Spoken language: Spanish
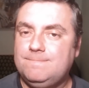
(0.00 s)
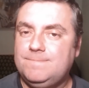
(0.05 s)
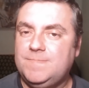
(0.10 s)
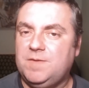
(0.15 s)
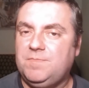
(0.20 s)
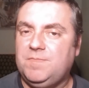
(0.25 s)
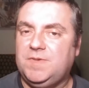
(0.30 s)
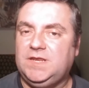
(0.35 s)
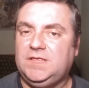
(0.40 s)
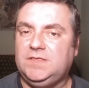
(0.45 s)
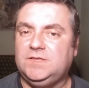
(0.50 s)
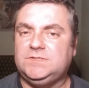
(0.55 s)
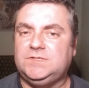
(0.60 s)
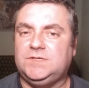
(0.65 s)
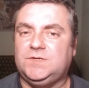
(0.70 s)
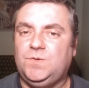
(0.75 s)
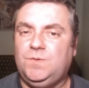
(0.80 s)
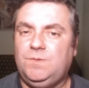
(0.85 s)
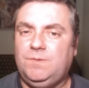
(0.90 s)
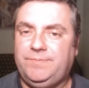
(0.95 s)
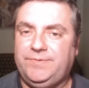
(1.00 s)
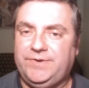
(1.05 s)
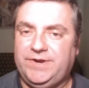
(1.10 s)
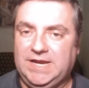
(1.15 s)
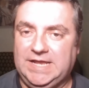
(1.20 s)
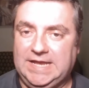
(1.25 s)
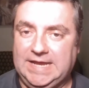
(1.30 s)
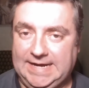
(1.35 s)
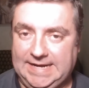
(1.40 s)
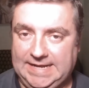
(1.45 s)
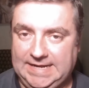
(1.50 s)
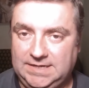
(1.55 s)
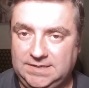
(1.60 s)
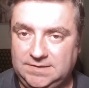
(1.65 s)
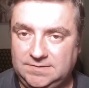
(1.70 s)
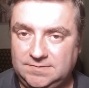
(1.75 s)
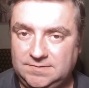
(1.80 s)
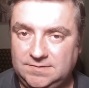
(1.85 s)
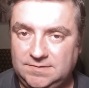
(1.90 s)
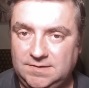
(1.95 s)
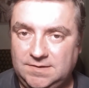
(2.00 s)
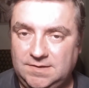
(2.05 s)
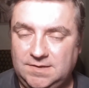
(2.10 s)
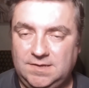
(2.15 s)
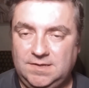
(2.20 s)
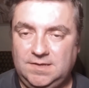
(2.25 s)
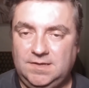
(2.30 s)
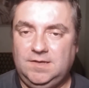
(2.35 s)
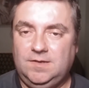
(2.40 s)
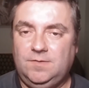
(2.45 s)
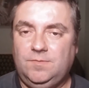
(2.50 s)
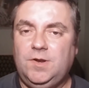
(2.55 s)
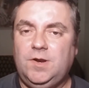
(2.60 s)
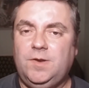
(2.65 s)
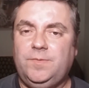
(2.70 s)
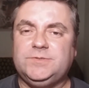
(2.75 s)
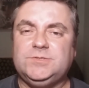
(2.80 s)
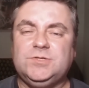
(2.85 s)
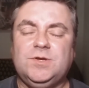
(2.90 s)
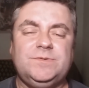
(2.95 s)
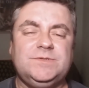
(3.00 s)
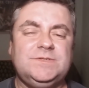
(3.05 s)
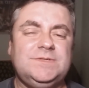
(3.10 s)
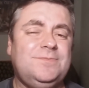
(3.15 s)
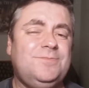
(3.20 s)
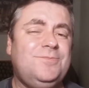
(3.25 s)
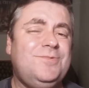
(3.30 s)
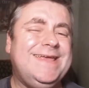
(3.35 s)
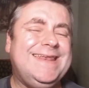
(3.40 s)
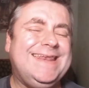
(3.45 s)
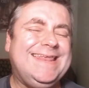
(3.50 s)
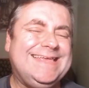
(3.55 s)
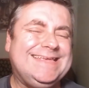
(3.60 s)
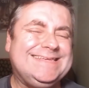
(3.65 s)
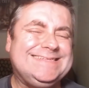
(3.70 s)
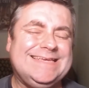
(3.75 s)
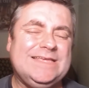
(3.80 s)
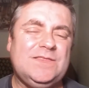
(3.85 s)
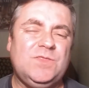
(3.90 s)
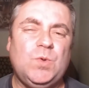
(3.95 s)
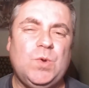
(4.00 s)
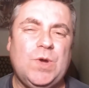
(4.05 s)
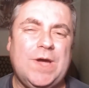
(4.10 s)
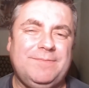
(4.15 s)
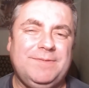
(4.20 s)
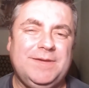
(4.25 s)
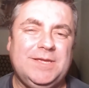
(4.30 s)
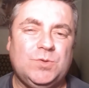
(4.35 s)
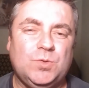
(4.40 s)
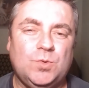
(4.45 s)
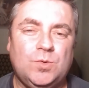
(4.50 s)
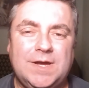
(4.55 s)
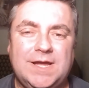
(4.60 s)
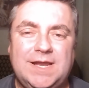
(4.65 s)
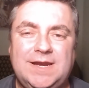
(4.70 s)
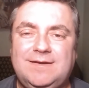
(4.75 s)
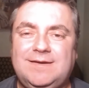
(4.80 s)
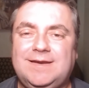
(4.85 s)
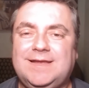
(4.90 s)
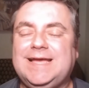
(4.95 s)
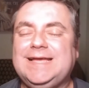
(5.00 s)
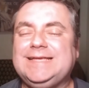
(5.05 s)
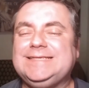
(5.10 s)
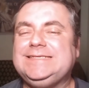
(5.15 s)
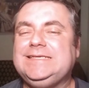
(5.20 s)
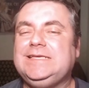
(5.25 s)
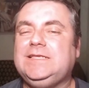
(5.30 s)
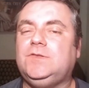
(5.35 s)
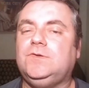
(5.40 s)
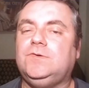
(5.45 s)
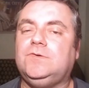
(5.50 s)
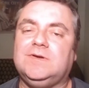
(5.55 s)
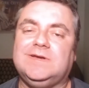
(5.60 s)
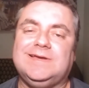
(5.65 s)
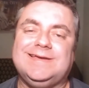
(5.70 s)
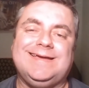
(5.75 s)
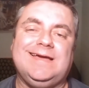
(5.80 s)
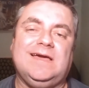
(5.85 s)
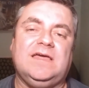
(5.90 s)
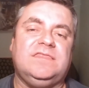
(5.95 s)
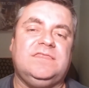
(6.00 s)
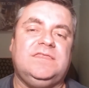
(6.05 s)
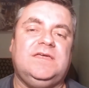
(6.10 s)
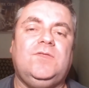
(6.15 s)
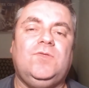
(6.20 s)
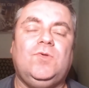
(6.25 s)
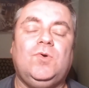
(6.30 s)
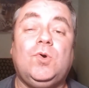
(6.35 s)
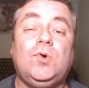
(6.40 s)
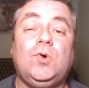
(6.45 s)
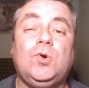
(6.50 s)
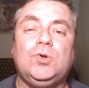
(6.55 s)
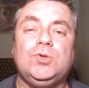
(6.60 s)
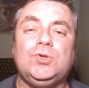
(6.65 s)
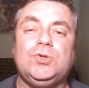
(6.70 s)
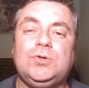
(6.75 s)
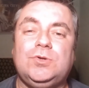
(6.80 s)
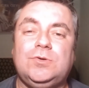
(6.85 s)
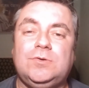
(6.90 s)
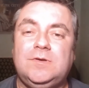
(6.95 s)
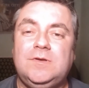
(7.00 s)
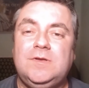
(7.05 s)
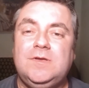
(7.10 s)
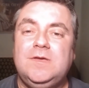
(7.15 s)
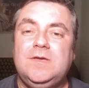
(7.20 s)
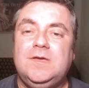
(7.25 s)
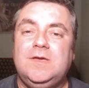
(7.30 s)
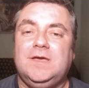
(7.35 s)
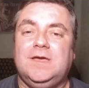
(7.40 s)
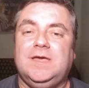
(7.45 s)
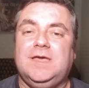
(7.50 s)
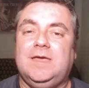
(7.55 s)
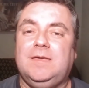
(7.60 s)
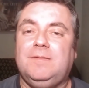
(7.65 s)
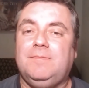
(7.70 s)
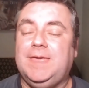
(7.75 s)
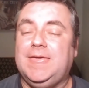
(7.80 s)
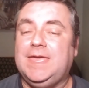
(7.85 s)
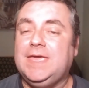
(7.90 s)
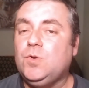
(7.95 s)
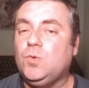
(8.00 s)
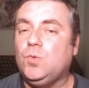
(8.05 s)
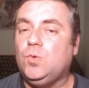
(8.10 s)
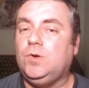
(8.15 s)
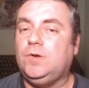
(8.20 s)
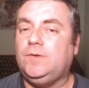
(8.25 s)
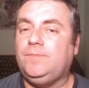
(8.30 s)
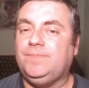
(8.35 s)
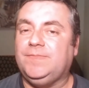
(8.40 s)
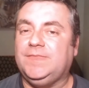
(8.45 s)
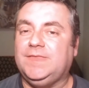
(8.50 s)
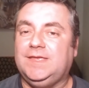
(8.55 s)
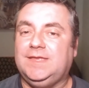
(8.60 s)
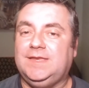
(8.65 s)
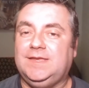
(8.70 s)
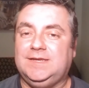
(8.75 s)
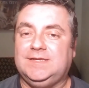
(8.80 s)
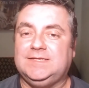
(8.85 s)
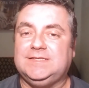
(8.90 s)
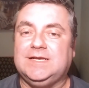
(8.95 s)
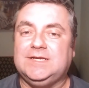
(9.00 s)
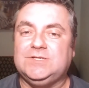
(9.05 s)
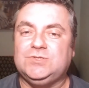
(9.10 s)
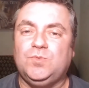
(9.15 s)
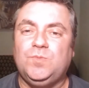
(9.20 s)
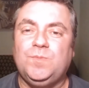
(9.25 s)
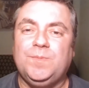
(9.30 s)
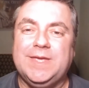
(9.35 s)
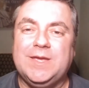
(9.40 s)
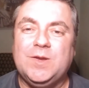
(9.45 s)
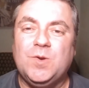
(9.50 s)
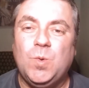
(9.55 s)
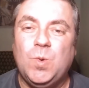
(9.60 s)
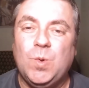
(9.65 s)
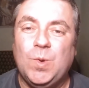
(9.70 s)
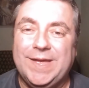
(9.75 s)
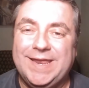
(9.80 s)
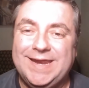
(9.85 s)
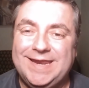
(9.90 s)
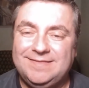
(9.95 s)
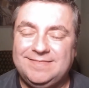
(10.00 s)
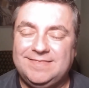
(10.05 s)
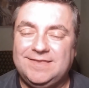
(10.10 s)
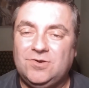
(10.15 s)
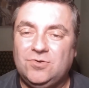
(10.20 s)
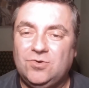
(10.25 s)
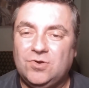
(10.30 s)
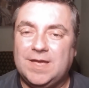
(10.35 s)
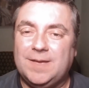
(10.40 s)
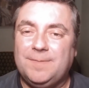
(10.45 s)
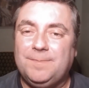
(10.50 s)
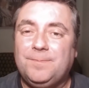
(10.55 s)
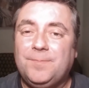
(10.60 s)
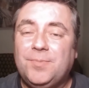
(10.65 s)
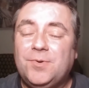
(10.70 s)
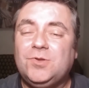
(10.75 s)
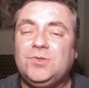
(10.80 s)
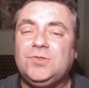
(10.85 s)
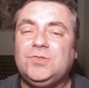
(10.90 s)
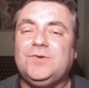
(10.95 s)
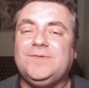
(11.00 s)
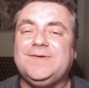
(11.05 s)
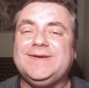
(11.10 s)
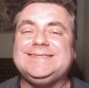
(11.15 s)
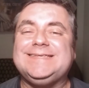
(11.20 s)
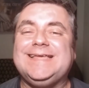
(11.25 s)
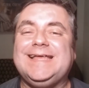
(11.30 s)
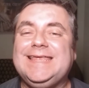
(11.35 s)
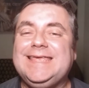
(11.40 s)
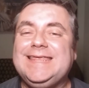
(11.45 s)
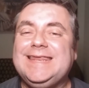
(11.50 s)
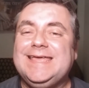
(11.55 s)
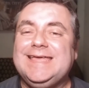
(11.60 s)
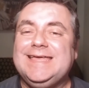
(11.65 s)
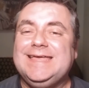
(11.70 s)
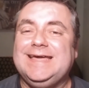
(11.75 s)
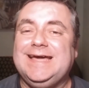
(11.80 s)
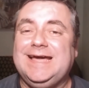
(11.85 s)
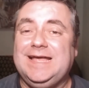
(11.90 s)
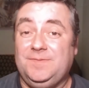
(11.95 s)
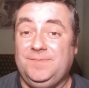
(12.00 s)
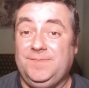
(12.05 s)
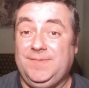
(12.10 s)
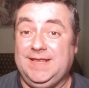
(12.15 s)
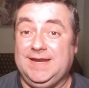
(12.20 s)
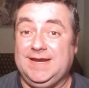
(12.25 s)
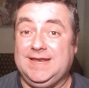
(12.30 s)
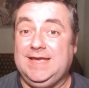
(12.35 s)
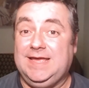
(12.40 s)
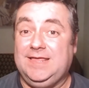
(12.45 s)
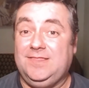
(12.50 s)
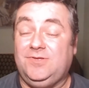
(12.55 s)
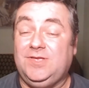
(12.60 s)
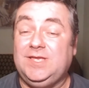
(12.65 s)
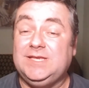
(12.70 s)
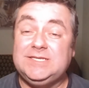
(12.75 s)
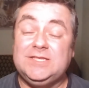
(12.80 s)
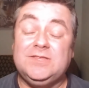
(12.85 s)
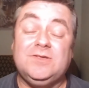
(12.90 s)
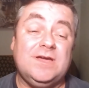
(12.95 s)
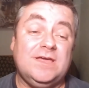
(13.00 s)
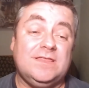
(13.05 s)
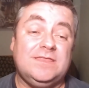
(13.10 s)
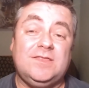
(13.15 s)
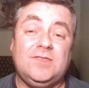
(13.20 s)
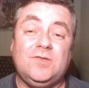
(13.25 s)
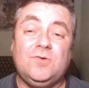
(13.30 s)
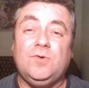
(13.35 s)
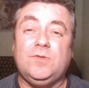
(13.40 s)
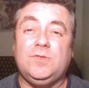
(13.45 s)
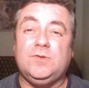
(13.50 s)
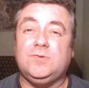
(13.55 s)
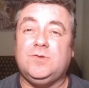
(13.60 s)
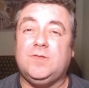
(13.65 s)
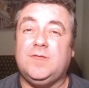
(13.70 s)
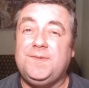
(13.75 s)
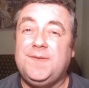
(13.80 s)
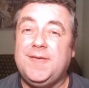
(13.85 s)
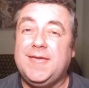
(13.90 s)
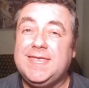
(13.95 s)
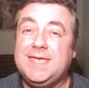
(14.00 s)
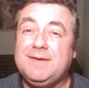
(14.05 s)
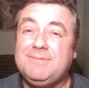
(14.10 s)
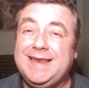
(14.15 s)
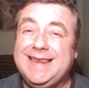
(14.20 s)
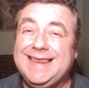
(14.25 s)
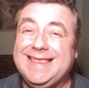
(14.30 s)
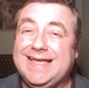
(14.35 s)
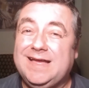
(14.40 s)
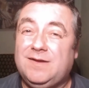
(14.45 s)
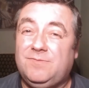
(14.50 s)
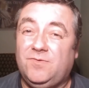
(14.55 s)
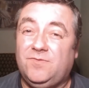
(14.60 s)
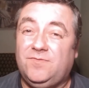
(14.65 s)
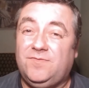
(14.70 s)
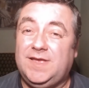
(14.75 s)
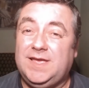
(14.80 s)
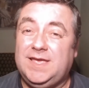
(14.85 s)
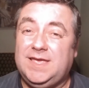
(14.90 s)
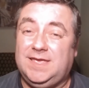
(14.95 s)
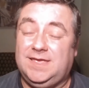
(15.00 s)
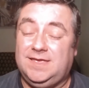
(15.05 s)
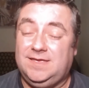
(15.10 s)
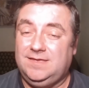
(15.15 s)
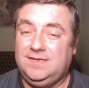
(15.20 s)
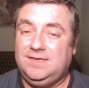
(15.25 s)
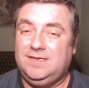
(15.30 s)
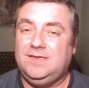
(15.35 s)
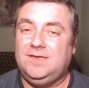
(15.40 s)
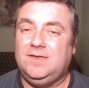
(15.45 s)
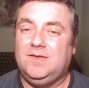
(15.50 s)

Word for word: bienvenidos de nuevo por el canal. Bueno, pues como viene siendo habitual, ha sido cazado otro eh, vehículo, en este caso un vehículo eléctrico, que pronto va a salir al mercado. Y ha sido cazado cuando todavía lleva el camuflaje,